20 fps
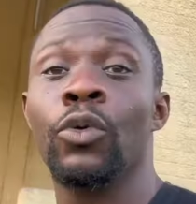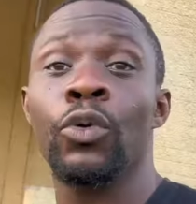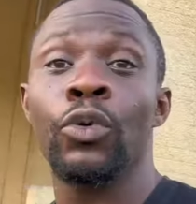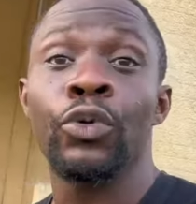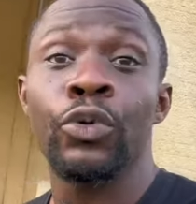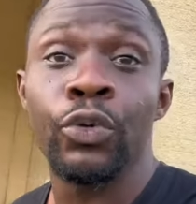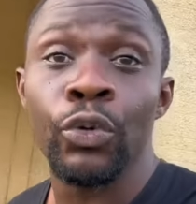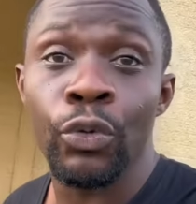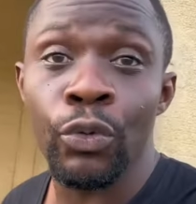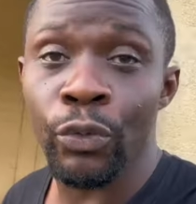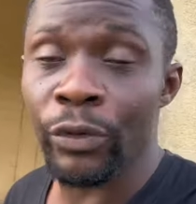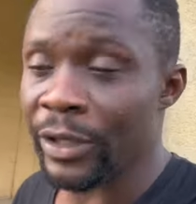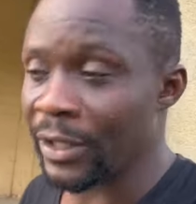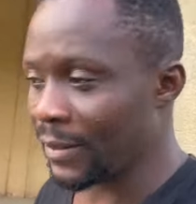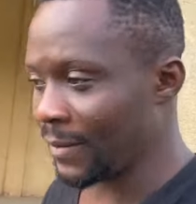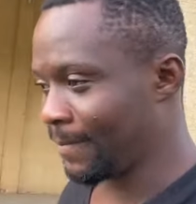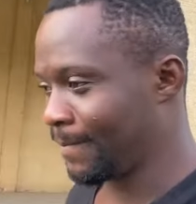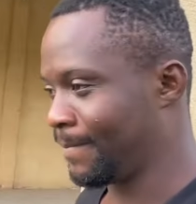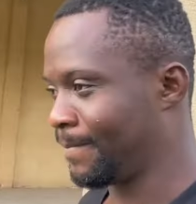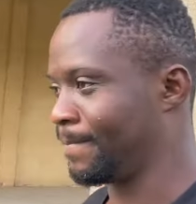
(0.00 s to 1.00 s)
le Haut-Ogooué
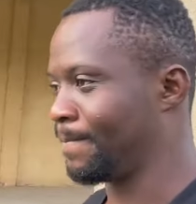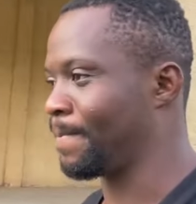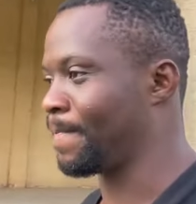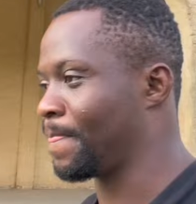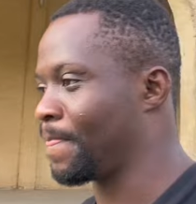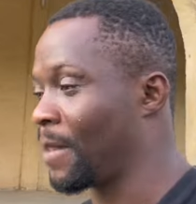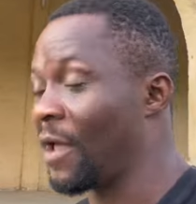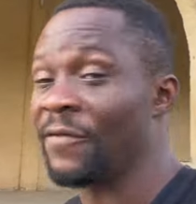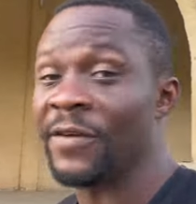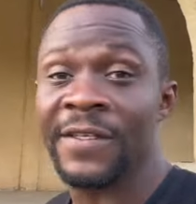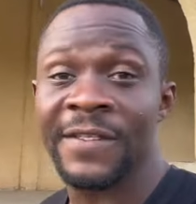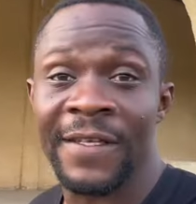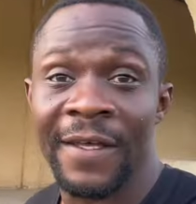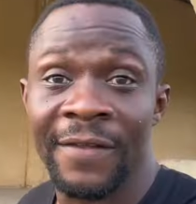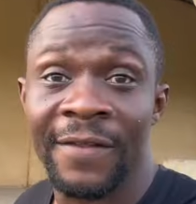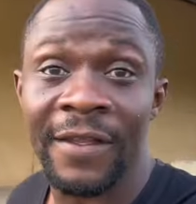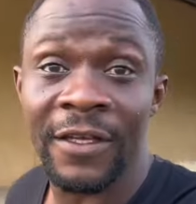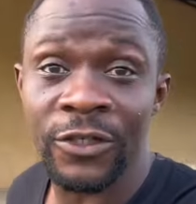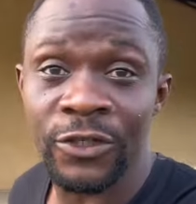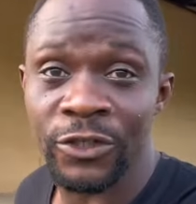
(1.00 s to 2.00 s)
avec
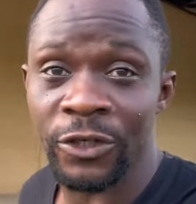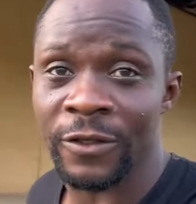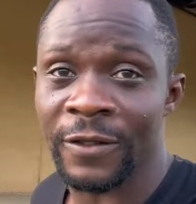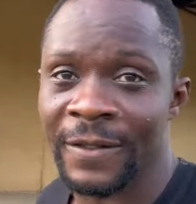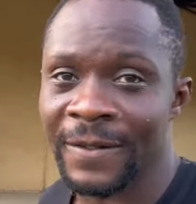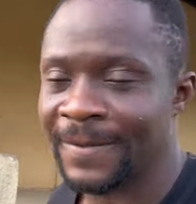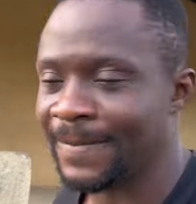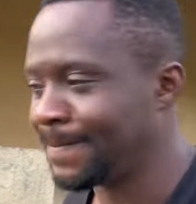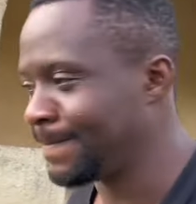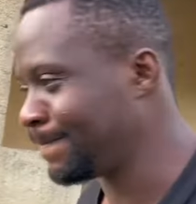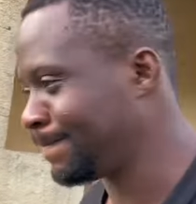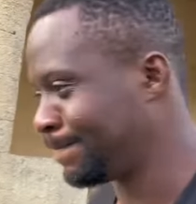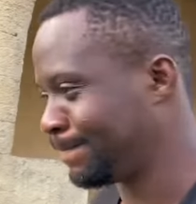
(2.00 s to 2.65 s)
certains jeunes.